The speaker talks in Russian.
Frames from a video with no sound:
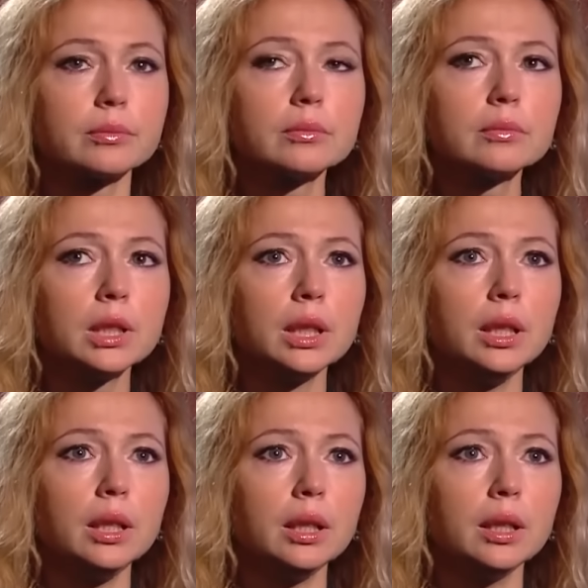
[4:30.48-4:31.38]
Утешала
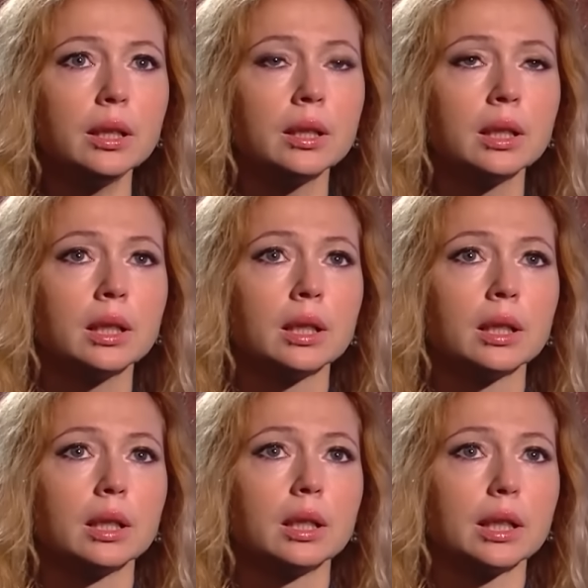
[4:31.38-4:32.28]
только вера в то, что
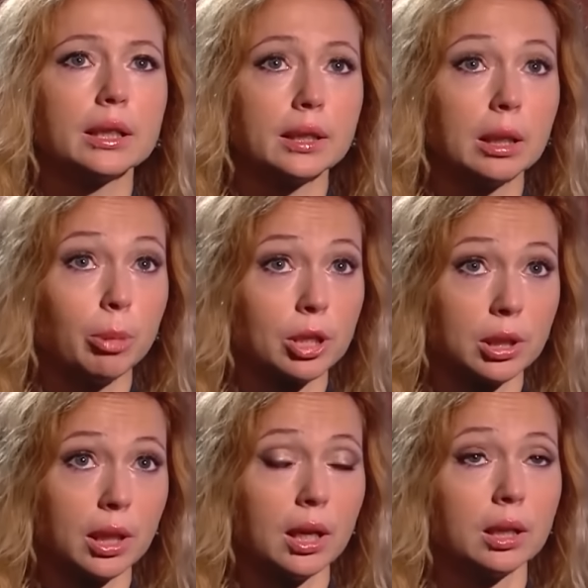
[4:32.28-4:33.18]
крошка попала в
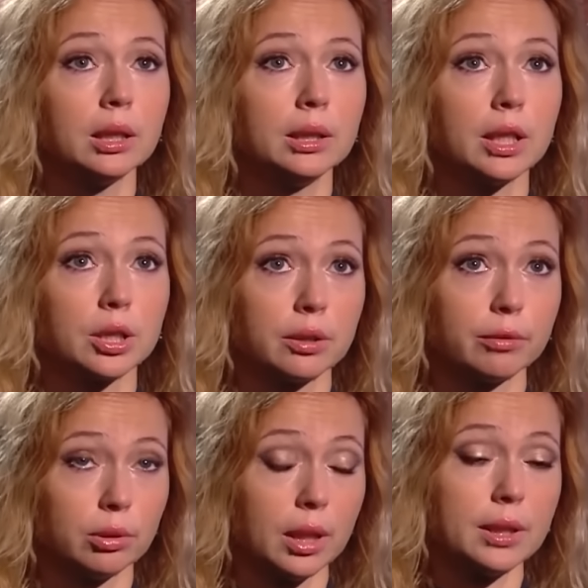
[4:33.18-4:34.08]
лучший мир.
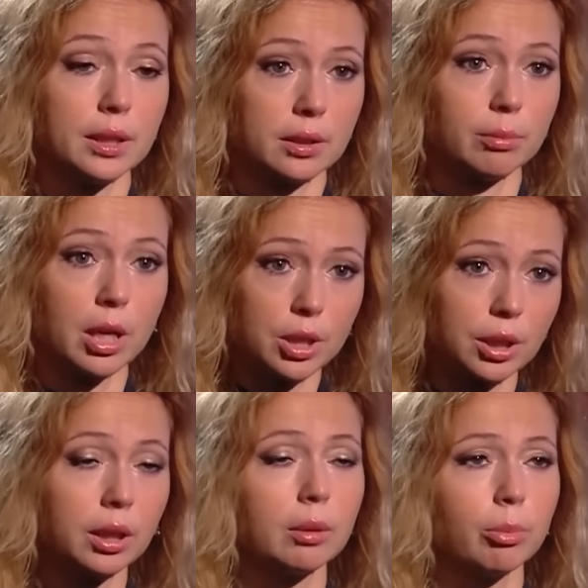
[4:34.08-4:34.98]
Успокоить
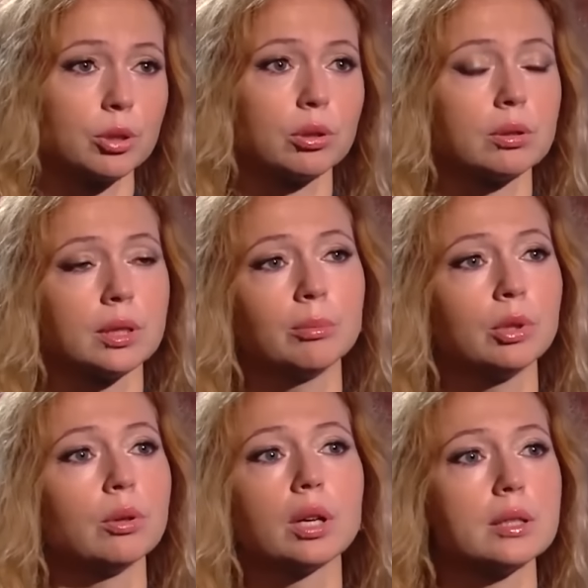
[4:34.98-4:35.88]
артистку пытались
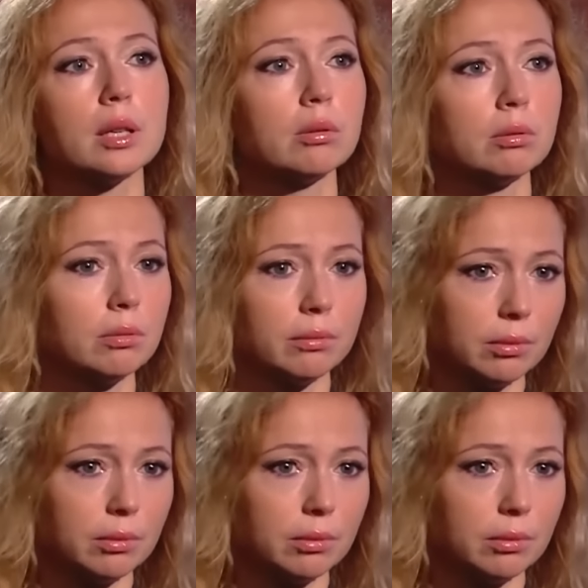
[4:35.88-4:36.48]
друзья и мама.